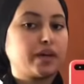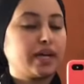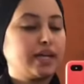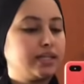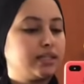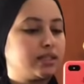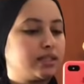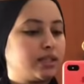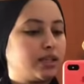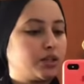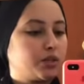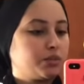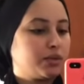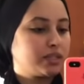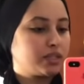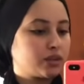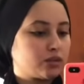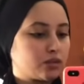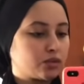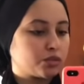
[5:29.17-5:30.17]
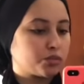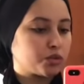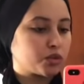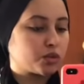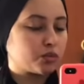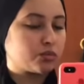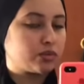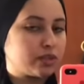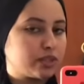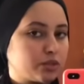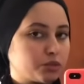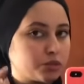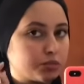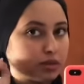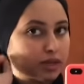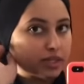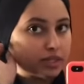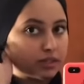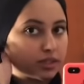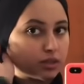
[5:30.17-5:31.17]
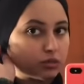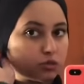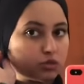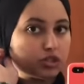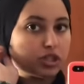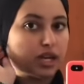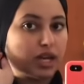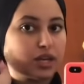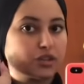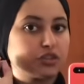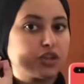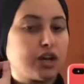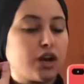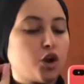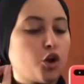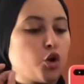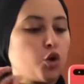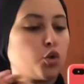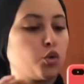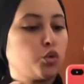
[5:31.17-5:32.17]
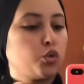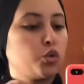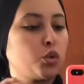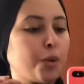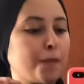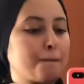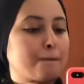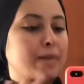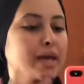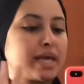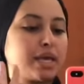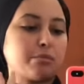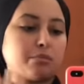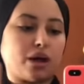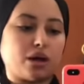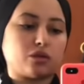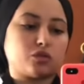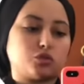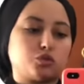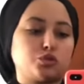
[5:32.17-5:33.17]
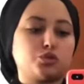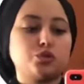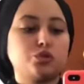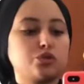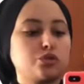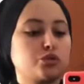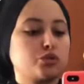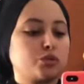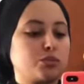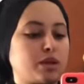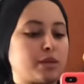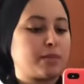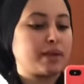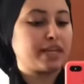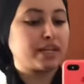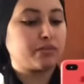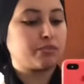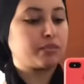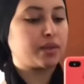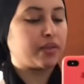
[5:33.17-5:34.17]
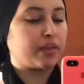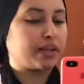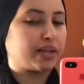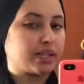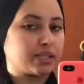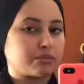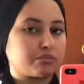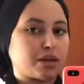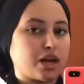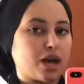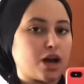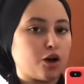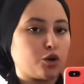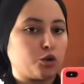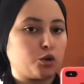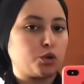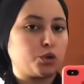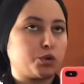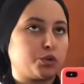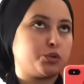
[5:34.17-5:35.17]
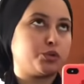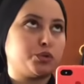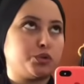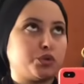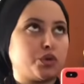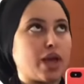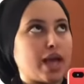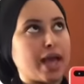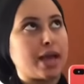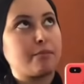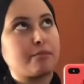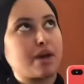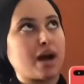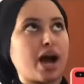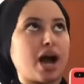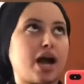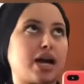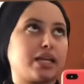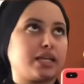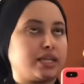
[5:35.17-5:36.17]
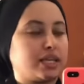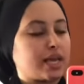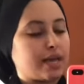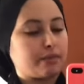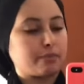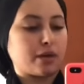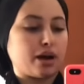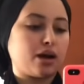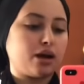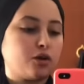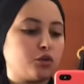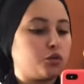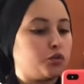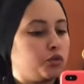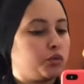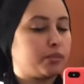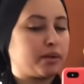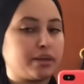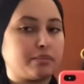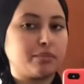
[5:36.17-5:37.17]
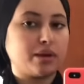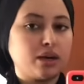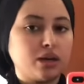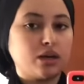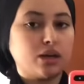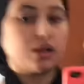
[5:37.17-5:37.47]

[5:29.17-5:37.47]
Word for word: عندي لكم حتى لو برومو كنتو باغيين تاخذوا شي حاجه او ميمه جوست اميمه كيف ما انا كاتباها او يو ام ا اي ام ا اميمه